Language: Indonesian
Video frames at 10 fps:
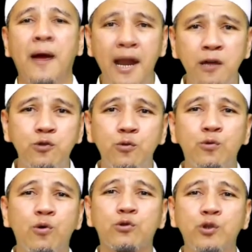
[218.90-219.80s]
Karena
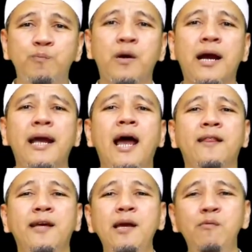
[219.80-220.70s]
suntuk, sumpah
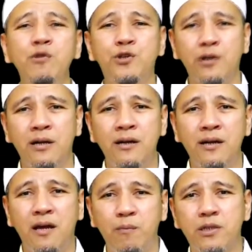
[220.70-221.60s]
kainah hati ini
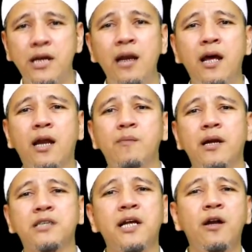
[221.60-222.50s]
muncul dari bersandar
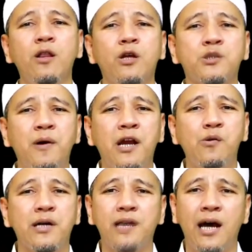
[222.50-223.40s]
kepada selain Allah
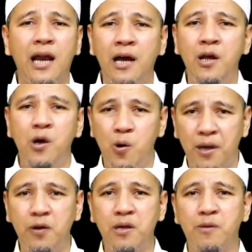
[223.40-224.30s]
Subhanahu wa taala.
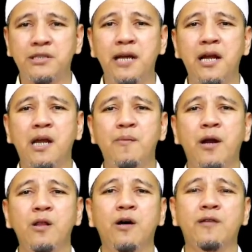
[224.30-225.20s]
Orang yang sudah bersandar
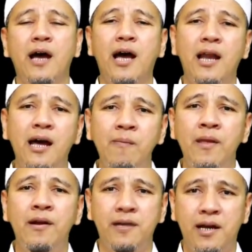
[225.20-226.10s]
kepada Allah taala
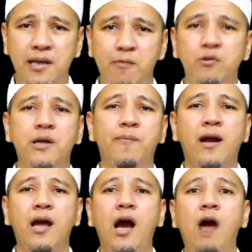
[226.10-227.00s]
dengan dia
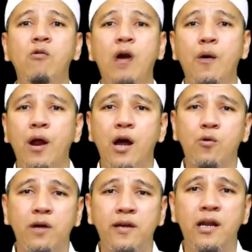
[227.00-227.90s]
mengucapkan la haula
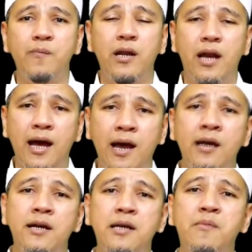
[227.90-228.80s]
wala quwata illa
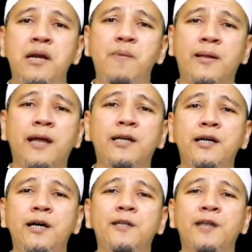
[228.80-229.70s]
billah, dia mendapatkan
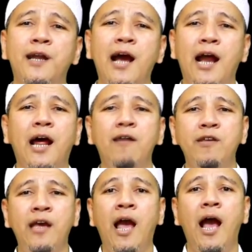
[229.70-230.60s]
ketenangan
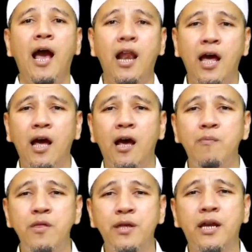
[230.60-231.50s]
hati.
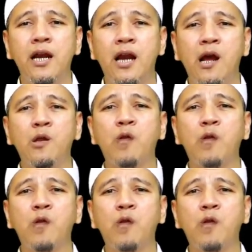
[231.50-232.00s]
Ala bi dzikrillah